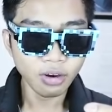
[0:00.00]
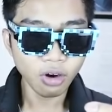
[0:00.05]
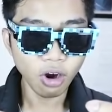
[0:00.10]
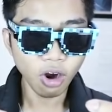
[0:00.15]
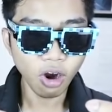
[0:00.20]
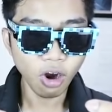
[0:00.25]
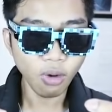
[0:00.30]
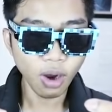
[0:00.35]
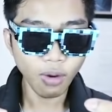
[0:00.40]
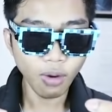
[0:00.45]

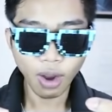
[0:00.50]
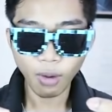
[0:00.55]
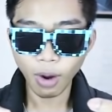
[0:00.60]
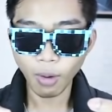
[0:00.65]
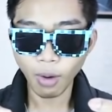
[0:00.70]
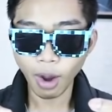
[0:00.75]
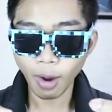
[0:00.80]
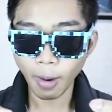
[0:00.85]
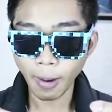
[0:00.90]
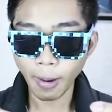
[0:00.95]
Oh, oh,
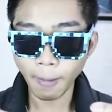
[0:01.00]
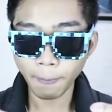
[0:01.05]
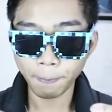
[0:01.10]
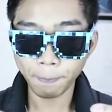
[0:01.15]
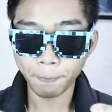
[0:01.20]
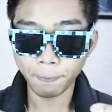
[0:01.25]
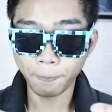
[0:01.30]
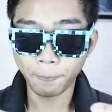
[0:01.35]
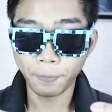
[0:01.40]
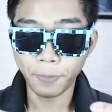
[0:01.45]
oh, oh.
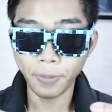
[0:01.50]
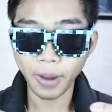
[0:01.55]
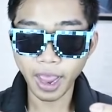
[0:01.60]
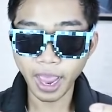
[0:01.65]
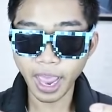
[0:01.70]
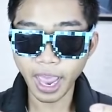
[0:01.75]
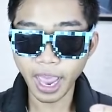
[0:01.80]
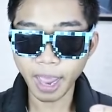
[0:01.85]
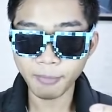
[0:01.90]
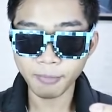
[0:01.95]

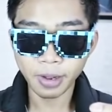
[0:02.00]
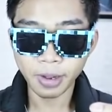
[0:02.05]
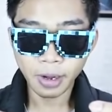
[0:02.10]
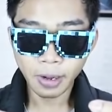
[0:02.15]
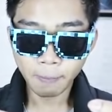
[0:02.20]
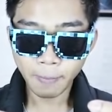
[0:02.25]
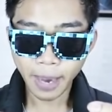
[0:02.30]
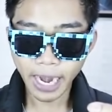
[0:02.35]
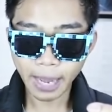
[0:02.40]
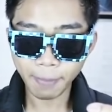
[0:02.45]
Bem,
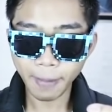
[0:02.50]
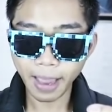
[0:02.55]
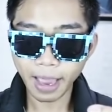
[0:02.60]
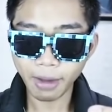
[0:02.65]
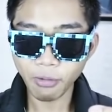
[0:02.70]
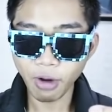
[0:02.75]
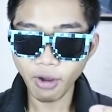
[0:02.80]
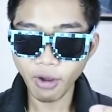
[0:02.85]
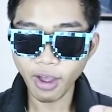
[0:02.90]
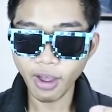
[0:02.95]
mana Pak?
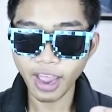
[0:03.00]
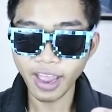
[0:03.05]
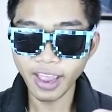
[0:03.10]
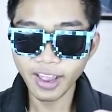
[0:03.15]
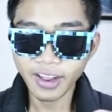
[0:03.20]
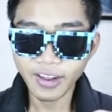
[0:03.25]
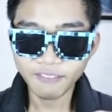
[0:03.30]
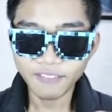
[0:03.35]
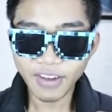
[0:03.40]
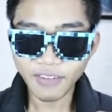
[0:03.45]
Wah,
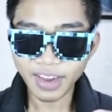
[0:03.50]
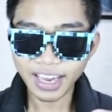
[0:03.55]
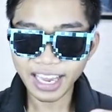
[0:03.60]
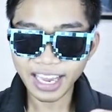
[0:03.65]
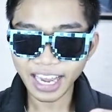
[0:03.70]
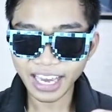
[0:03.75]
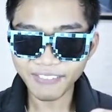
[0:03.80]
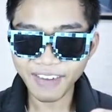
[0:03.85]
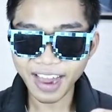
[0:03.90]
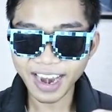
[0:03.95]
Bapak
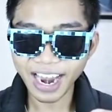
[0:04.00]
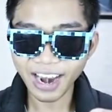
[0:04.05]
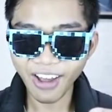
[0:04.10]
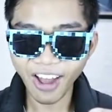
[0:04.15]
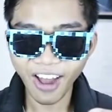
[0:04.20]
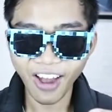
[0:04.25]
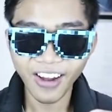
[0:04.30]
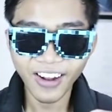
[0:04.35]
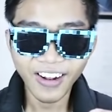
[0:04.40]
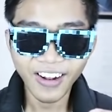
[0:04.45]
gila kemana
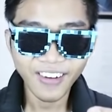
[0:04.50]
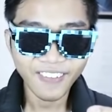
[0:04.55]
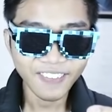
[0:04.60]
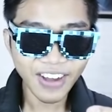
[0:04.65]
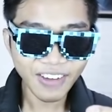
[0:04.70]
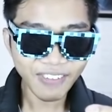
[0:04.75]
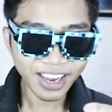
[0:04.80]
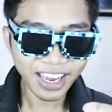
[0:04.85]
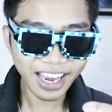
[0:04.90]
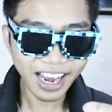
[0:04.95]
lo?
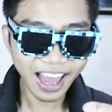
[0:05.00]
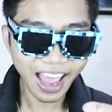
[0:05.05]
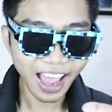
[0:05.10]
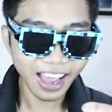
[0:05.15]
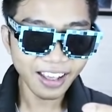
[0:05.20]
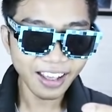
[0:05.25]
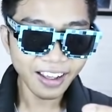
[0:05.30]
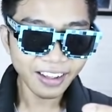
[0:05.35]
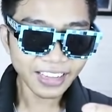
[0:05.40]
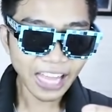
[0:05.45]
Bapak
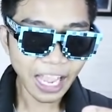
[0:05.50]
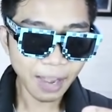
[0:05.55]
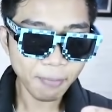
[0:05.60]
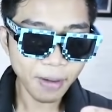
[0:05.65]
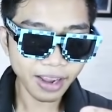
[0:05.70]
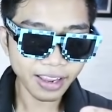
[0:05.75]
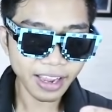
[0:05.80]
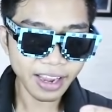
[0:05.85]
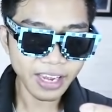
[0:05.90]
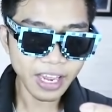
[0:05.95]
gila,
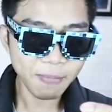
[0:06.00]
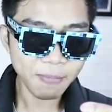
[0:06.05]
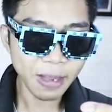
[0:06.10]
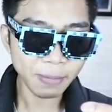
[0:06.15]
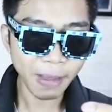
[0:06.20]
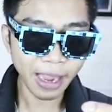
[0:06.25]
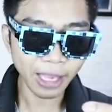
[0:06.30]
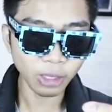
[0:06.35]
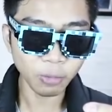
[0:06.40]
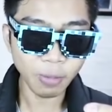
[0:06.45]
tabrak yang
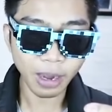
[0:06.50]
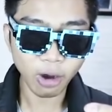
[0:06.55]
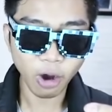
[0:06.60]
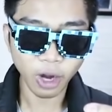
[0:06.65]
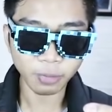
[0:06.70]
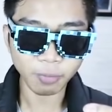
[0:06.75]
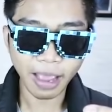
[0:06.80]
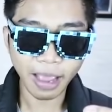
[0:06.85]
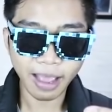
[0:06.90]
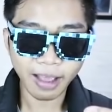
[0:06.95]
dimit Pak itu Pak
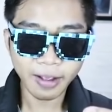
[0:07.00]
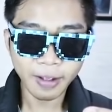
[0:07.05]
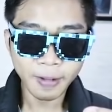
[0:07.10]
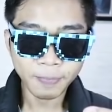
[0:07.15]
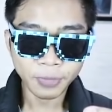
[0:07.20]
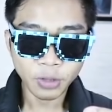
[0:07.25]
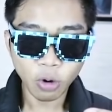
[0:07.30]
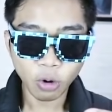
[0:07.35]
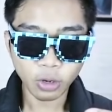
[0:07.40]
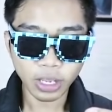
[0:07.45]
Gord Pak.
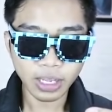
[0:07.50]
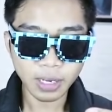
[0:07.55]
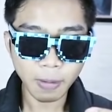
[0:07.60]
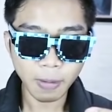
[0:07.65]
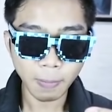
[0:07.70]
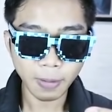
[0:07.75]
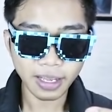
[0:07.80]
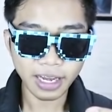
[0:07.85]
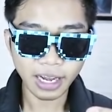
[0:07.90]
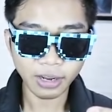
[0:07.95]
Oke ini
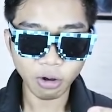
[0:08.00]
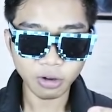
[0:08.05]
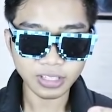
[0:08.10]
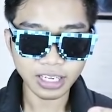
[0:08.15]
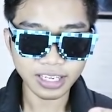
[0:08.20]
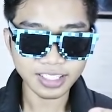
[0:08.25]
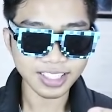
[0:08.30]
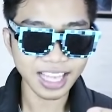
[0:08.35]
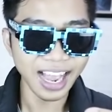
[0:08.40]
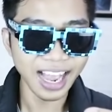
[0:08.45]
Bapak gila
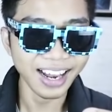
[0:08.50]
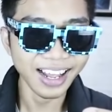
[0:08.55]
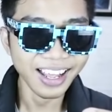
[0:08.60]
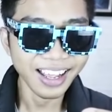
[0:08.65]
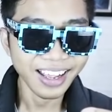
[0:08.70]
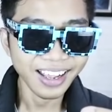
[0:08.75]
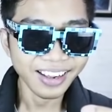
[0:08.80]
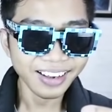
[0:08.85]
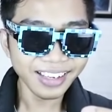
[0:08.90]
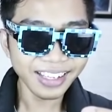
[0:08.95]
kocak sekali.
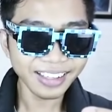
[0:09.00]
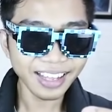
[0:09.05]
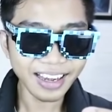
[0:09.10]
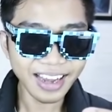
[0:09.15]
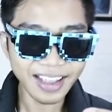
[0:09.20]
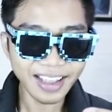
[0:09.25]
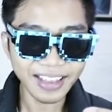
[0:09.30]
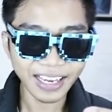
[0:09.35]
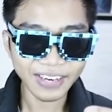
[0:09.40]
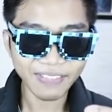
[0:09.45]
Kita
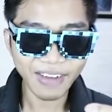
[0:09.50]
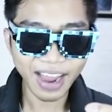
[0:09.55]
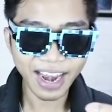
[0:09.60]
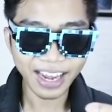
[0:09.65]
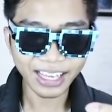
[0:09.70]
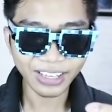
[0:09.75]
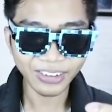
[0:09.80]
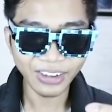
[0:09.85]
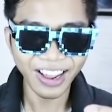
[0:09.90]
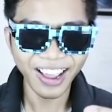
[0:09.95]
diajak
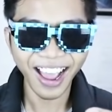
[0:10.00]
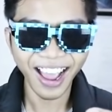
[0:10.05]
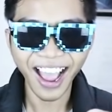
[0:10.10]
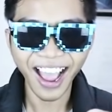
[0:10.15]
kemana gitu?